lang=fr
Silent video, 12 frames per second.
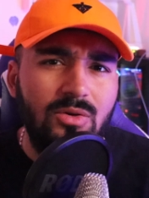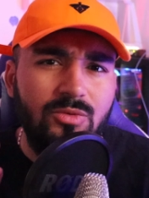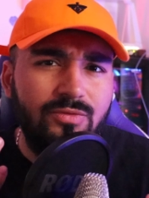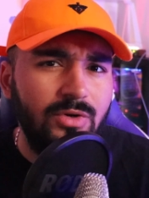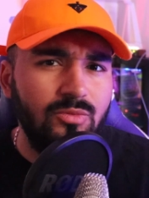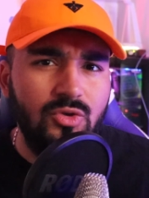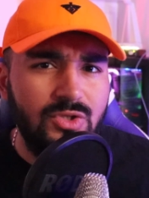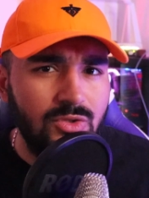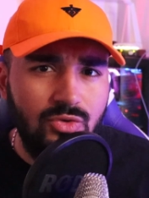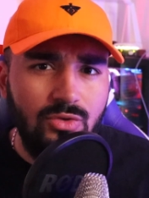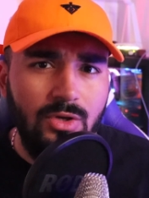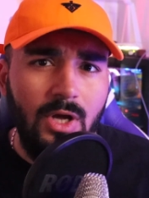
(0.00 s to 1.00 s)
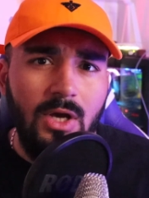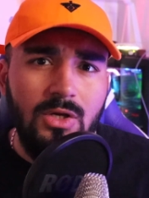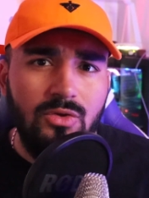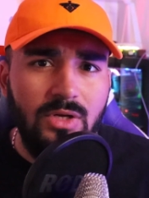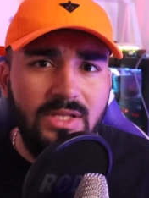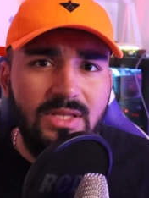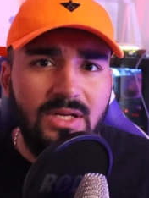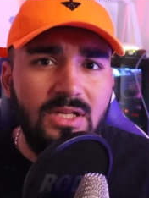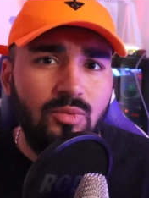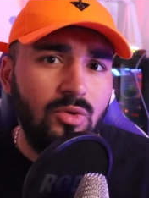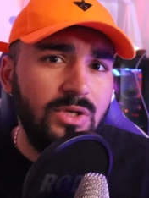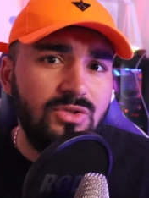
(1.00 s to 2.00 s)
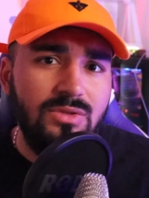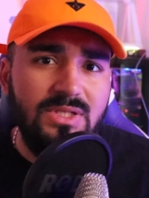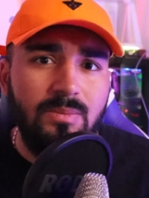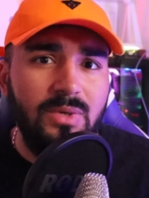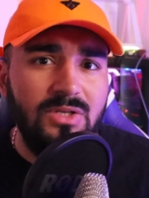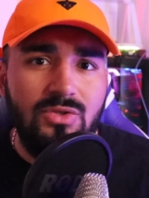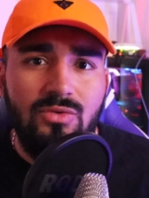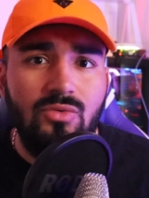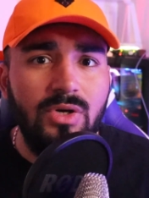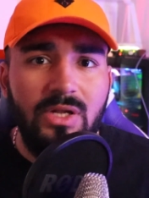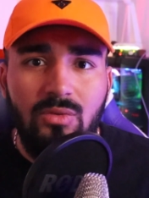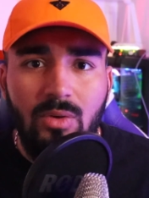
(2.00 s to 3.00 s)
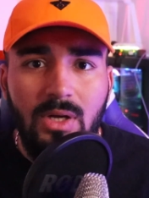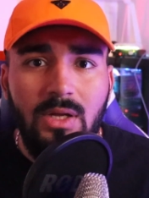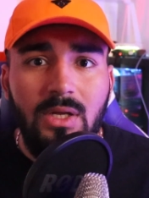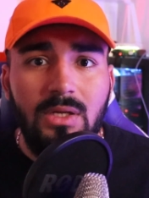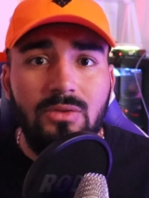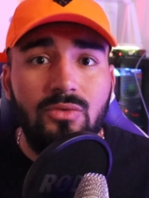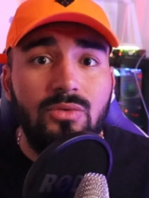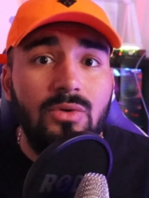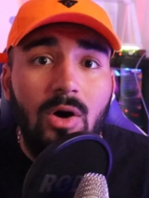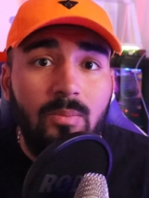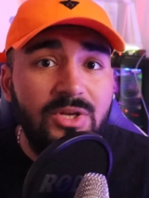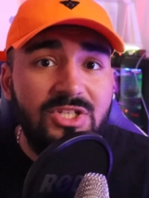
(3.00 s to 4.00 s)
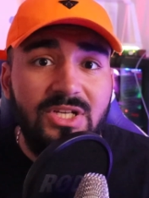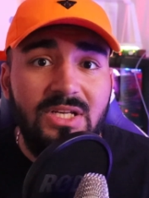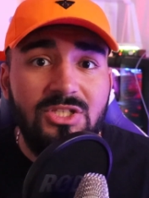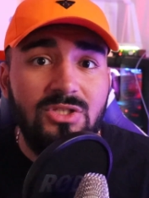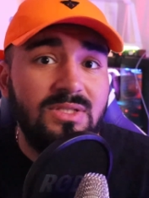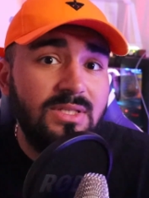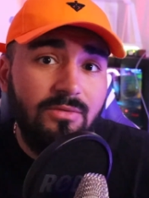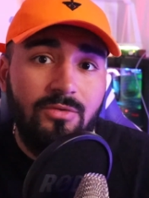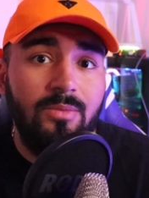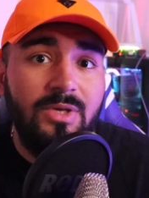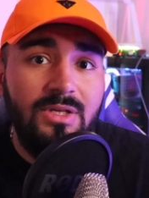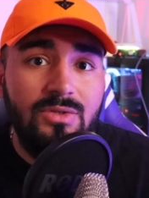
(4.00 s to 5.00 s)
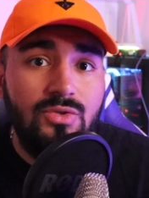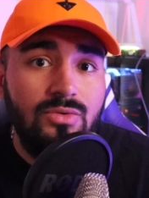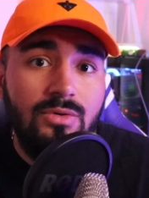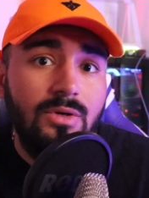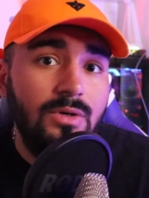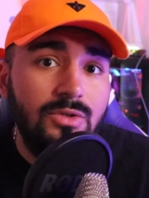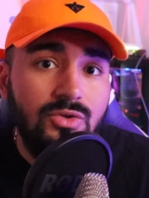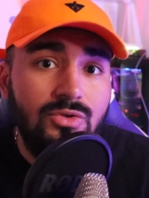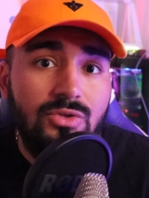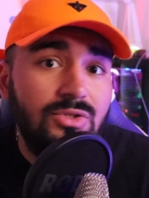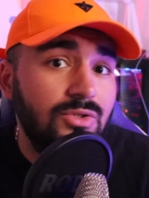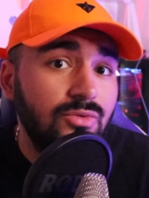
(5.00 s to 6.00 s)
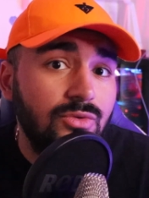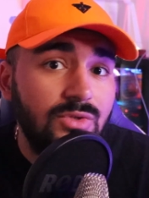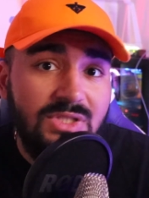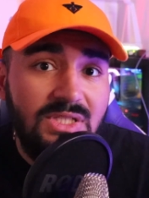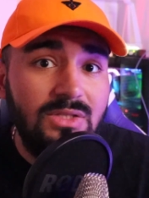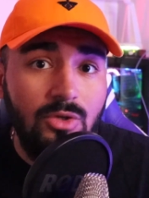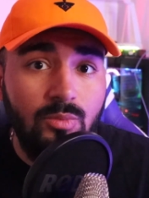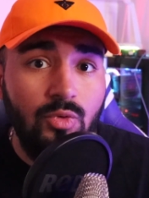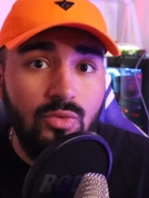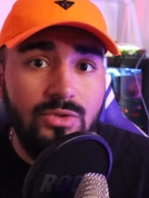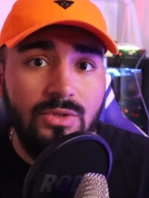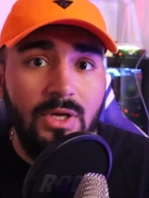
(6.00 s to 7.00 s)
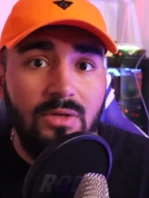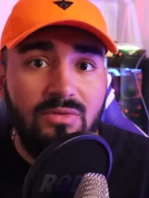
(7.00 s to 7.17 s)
comme une forme de censure de l'internet pourquoi est-ce que ces personnes auraient le droit de empêcher les gens de s'informer sur euh, ce que dit Tom Cruise,